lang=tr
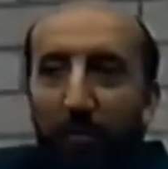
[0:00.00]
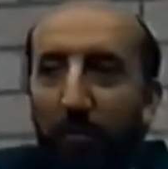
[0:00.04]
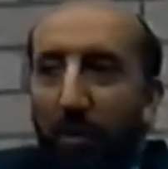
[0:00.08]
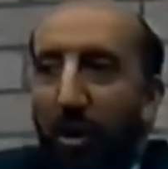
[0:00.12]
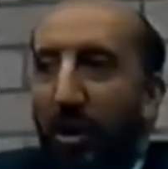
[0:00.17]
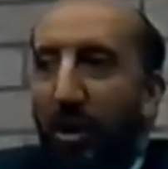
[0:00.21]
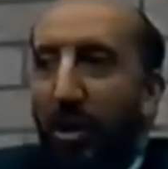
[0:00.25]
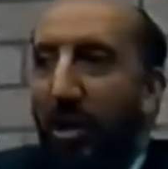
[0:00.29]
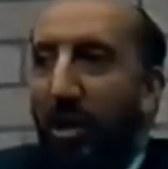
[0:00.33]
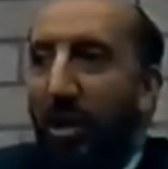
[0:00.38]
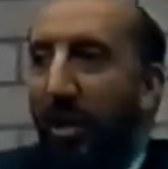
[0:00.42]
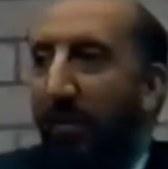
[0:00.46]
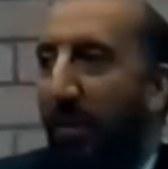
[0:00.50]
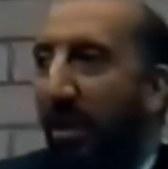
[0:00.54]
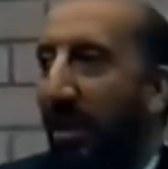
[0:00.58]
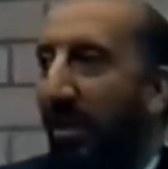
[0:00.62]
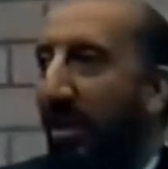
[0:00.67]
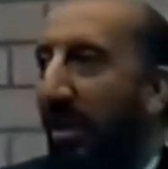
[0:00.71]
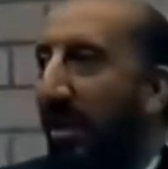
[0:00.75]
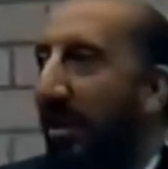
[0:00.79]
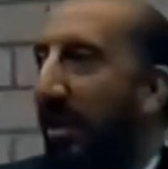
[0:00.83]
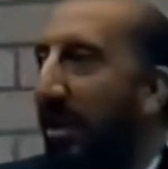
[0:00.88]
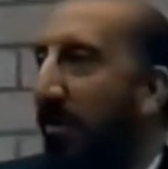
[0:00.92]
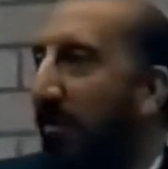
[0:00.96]
kollarını böyle
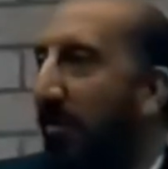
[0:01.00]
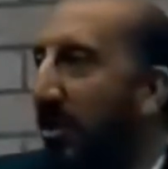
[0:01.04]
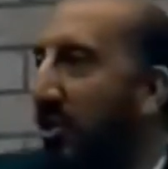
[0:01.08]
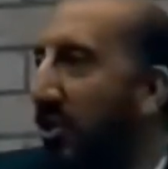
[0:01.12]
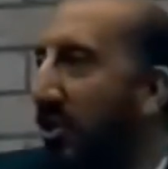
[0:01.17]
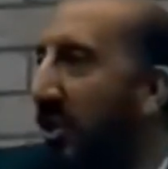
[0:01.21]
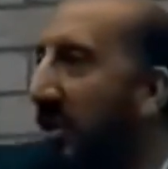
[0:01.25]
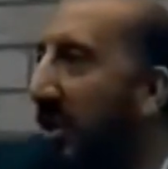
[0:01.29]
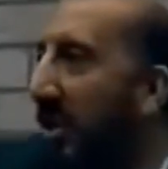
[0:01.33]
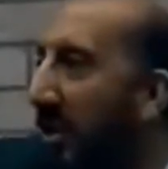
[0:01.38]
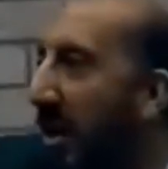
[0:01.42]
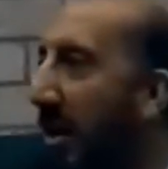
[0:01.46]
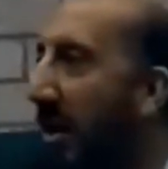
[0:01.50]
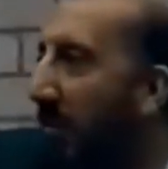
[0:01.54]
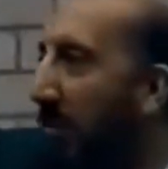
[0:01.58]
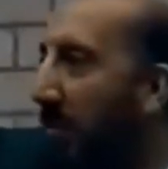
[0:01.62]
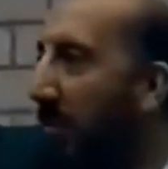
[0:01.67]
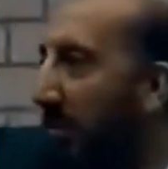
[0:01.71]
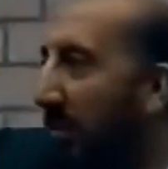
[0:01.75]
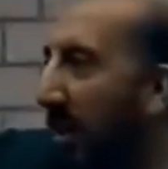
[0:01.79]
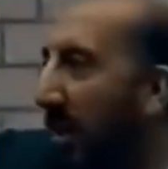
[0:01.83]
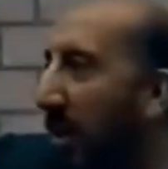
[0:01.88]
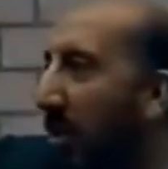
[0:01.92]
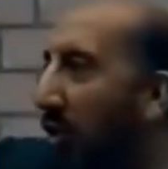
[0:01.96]
bağlarlar,
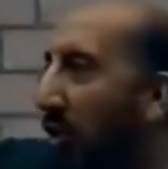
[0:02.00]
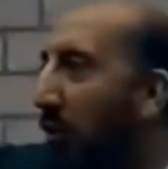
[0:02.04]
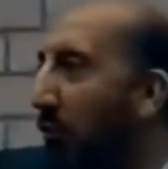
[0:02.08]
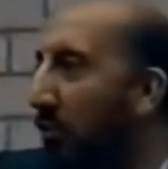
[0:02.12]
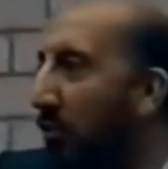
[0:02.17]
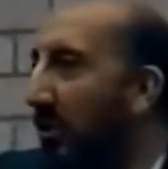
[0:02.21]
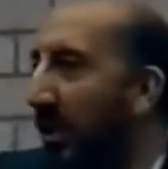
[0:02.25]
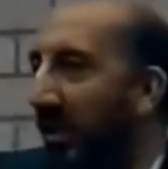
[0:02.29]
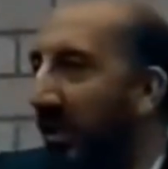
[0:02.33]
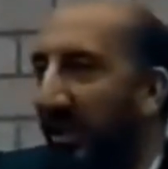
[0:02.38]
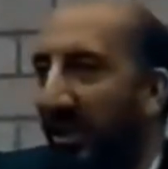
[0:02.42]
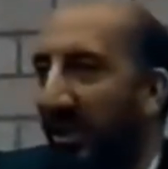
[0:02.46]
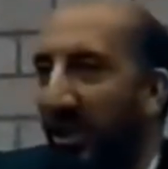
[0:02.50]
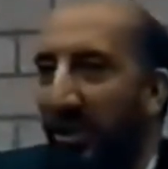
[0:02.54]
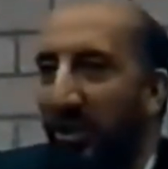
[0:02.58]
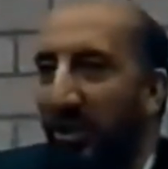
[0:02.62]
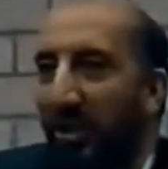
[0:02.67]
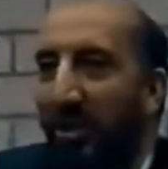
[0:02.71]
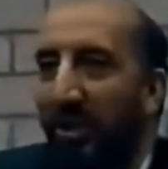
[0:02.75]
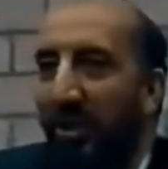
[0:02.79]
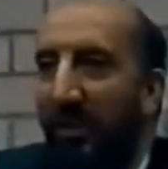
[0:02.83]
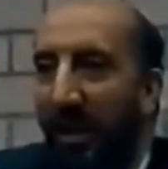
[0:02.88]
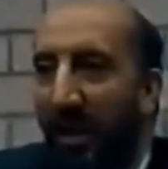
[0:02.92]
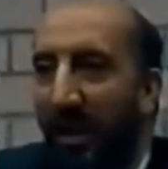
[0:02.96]
bacaklarını ta omuzları
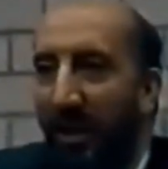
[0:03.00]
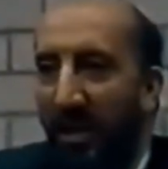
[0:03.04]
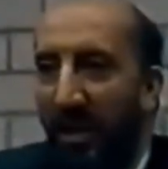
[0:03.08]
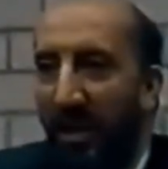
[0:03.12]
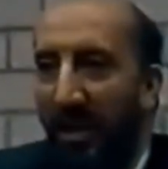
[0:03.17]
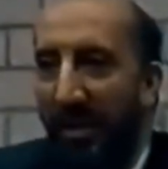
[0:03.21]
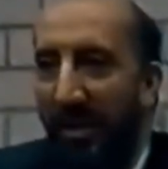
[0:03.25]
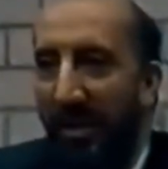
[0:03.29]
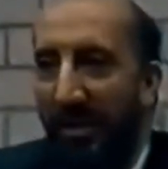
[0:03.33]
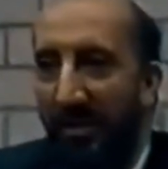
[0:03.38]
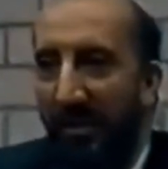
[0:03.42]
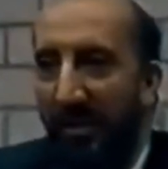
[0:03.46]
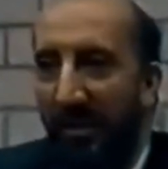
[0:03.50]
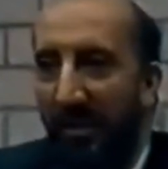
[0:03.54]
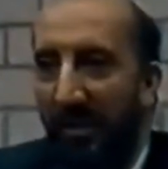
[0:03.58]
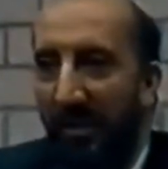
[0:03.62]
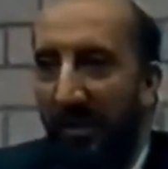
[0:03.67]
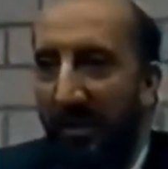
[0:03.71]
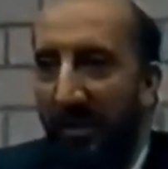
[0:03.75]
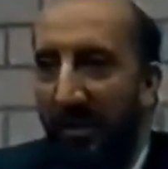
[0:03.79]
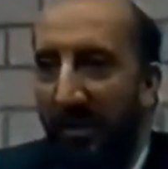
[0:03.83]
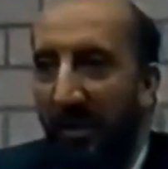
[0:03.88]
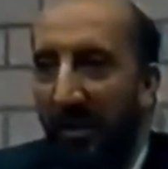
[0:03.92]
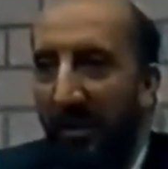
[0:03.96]
genişliğinde
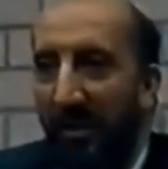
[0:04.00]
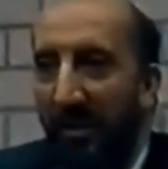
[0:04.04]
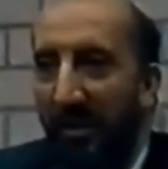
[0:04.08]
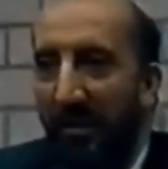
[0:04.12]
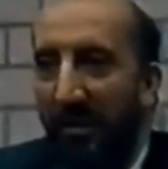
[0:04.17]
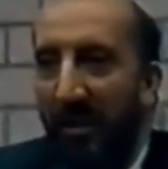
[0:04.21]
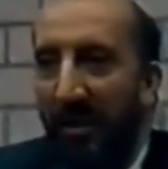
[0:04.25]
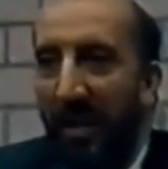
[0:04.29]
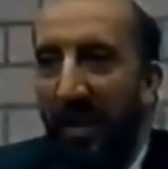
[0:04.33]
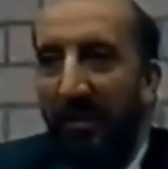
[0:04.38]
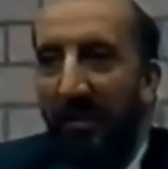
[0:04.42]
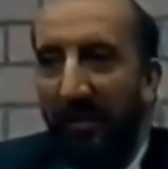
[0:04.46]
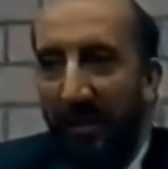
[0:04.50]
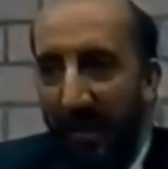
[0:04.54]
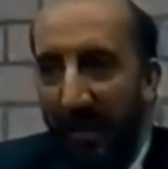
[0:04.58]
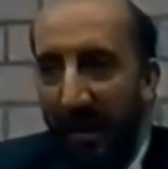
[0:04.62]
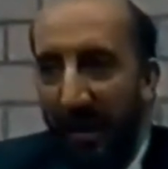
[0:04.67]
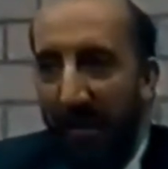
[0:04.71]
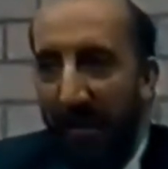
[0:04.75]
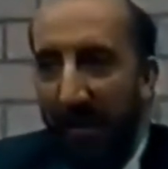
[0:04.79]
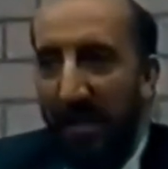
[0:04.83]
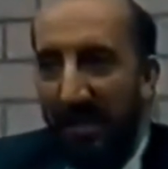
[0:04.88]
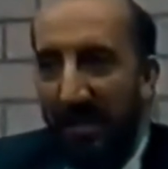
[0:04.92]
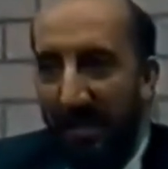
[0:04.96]
açarlar. Yani
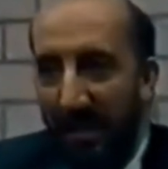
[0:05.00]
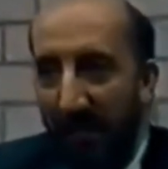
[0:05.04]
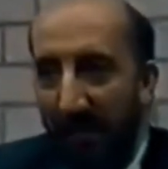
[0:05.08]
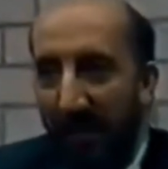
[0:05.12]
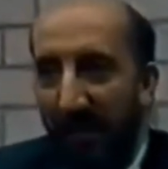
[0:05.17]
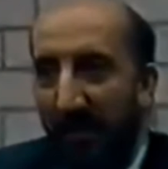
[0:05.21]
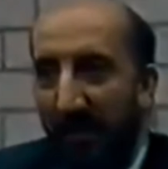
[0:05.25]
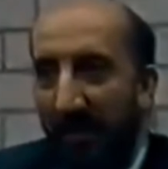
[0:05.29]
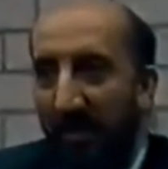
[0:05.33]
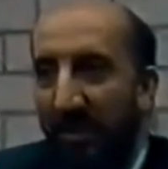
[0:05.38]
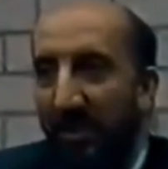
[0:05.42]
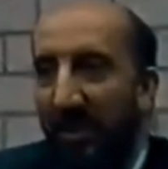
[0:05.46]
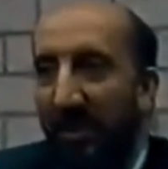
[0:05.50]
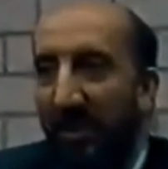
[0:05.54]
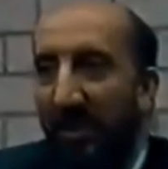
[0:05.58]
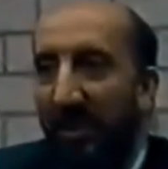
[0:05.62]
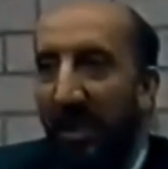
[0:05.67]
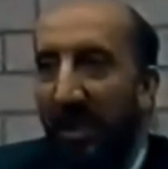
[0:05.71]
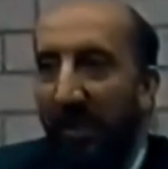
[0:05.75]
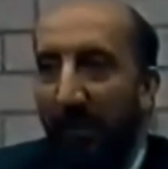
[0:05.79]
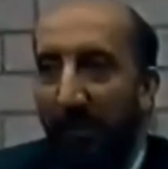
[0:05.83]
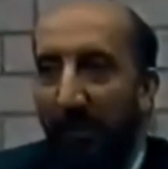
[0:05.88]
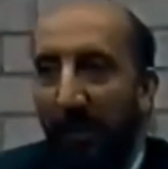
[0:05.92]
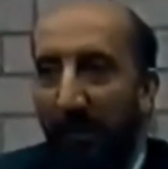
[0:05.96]
dinle mezhebin
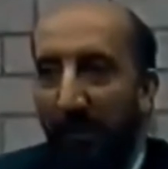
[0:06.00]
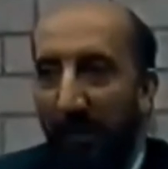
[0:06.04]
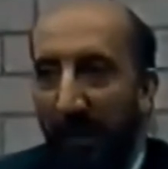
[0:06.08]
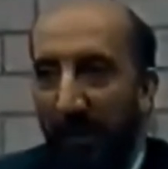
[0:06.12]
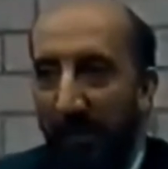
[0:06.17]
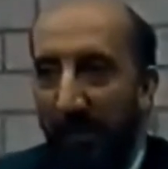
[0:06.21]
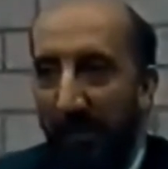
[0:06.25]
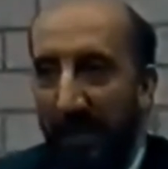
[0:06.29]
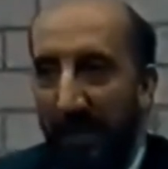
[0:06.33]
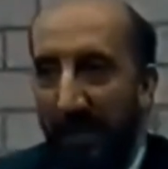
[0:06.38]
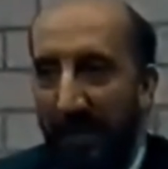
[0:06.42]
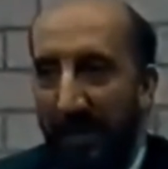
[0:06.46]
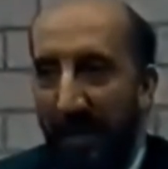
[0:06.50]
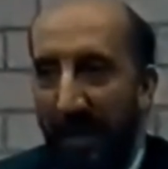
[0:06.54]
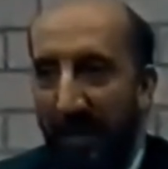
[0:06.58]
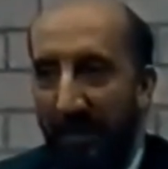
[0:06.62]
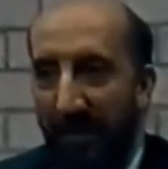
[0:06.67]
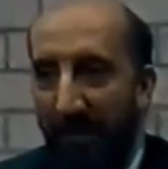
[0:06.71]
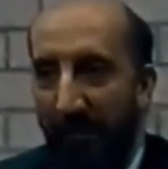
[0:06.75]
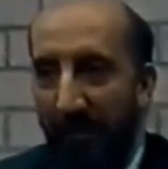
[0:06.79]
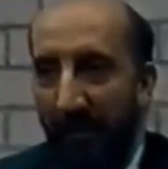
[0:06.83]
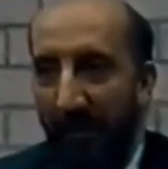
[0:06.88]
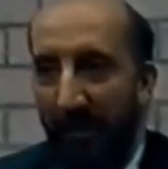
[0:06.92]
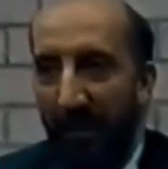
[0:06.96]
sınırlarını bilmemiz
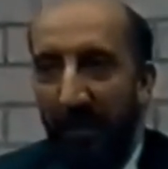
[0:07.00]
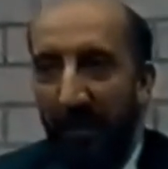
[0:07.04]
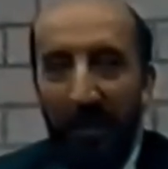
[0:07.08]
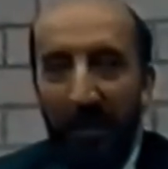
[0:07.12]
lazım.